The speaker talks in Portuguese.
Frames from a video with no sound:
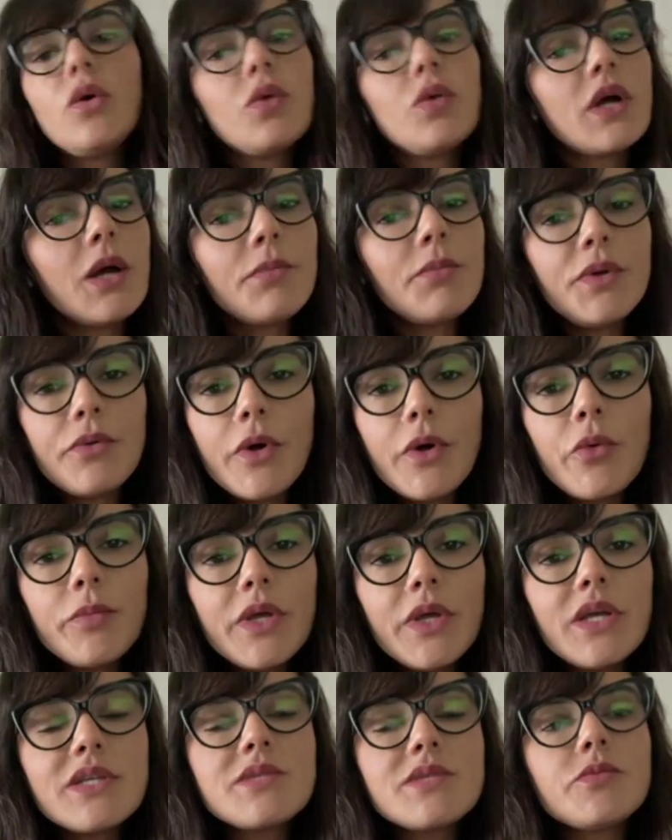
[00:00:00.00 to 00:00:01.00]
caminho é o
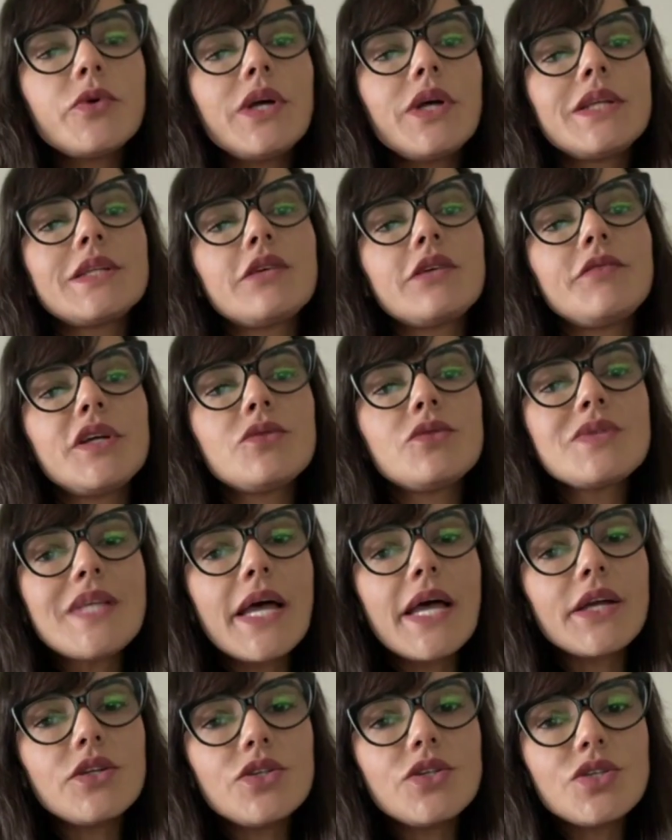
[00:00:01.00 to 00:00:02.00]
mesmo, é através do
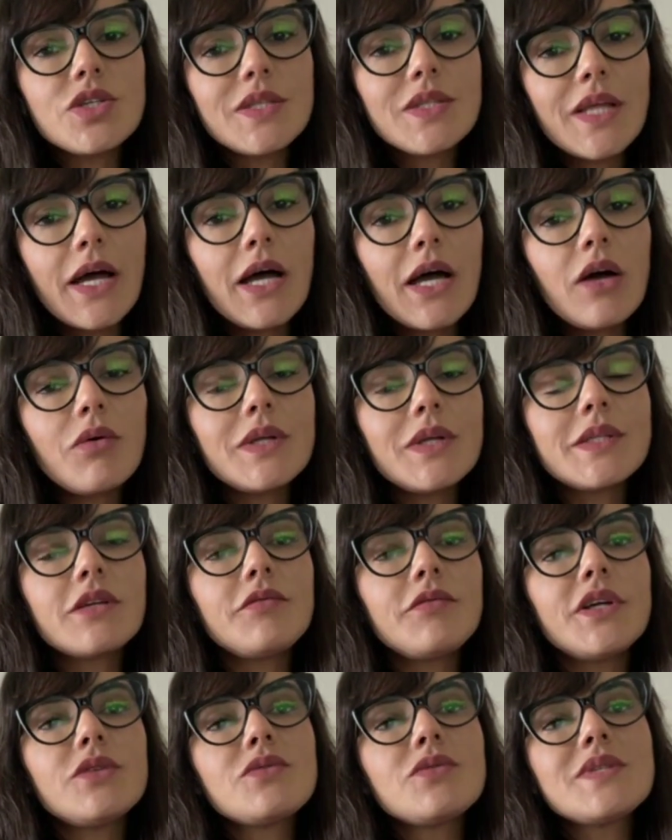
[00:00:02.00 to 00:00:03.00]
saque digital,
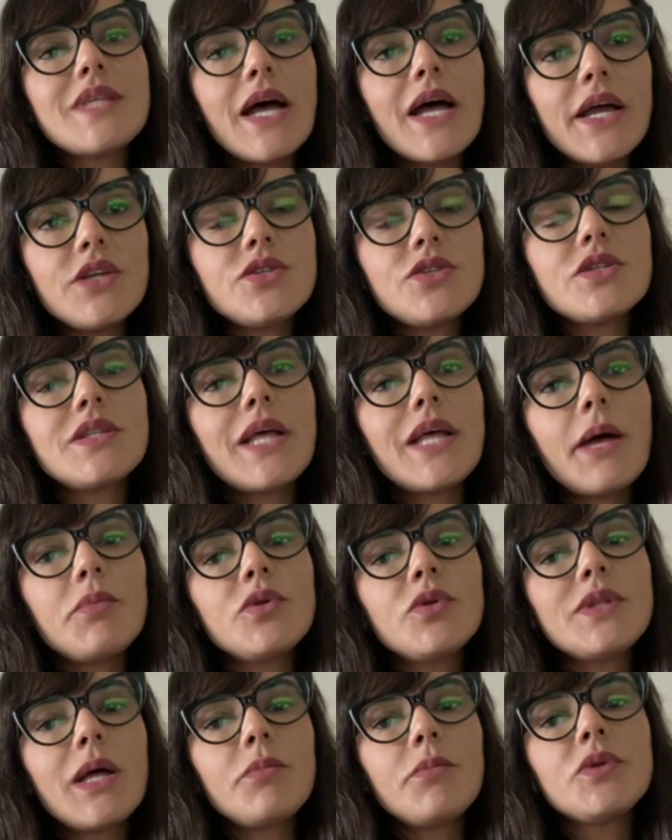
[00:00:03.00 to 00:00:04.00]
através do site
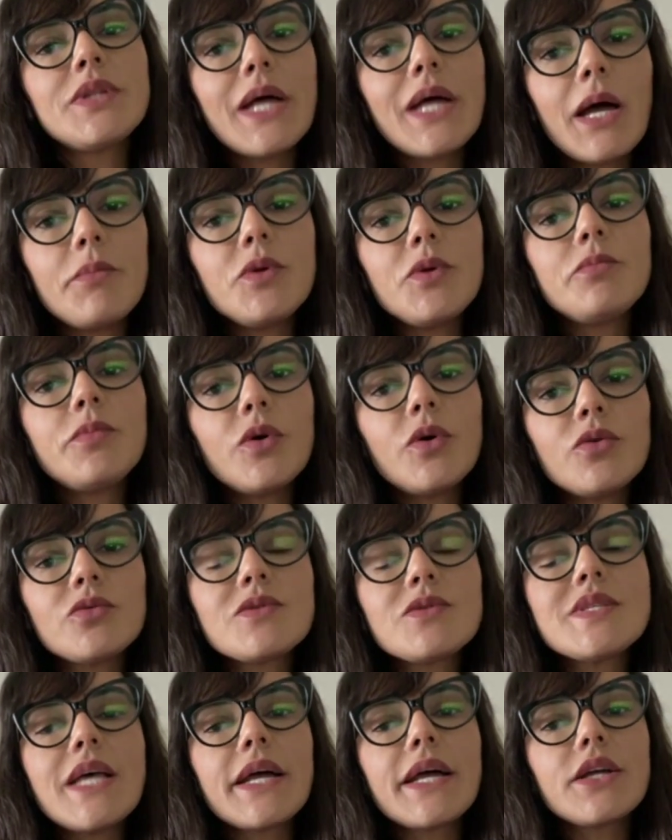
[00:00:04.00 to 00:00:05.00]

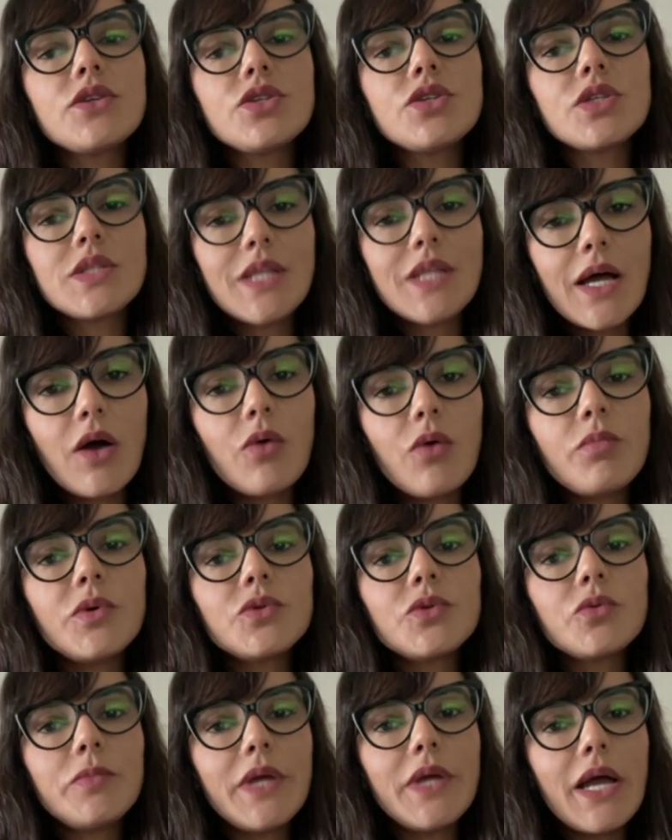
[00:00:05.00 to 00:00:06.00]

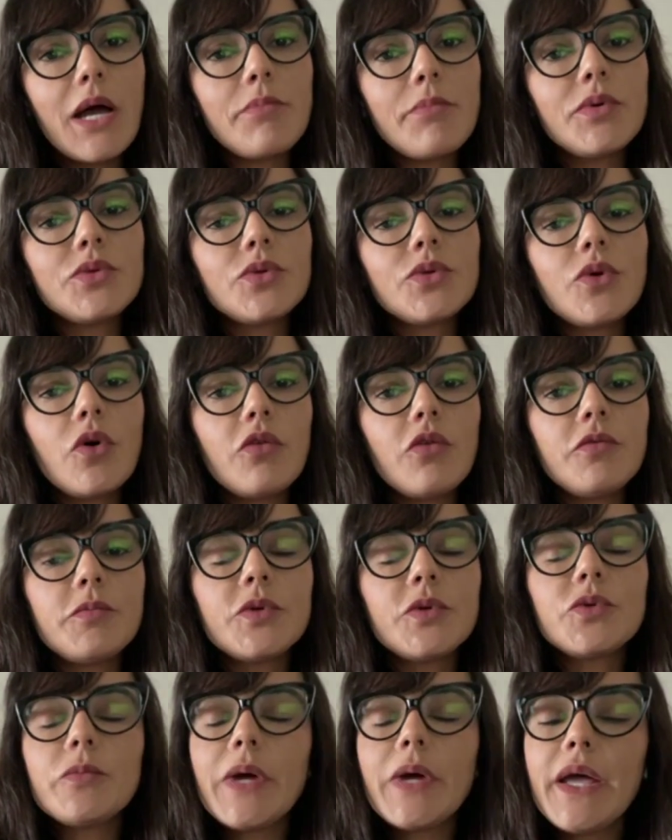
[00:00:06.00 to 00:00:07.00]

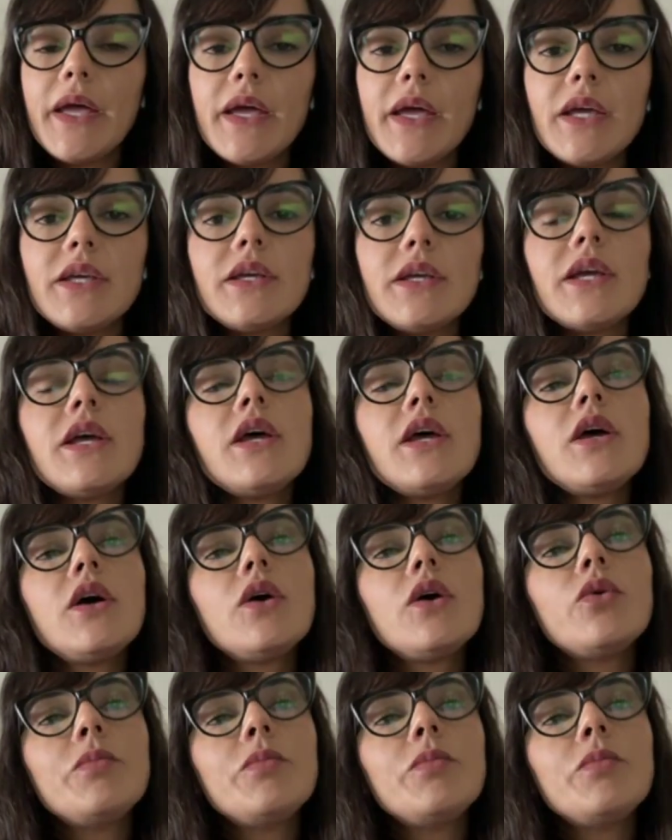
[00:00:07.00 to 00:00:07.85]
www.saquedigital.ba.gov.br. O